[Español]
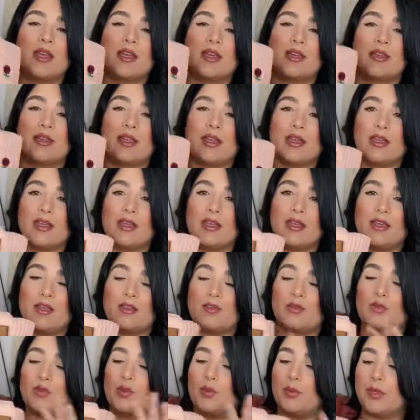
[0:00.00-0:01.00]

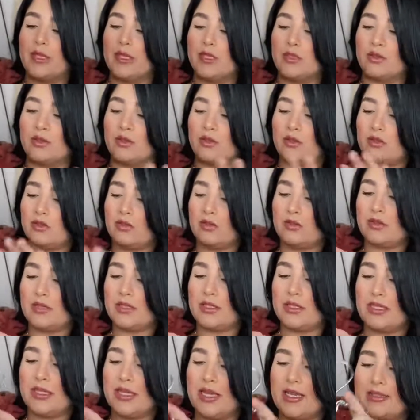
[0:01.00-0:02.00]
eh, tubito
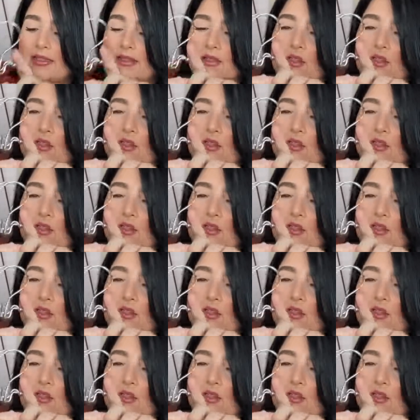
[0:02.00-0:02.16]
y es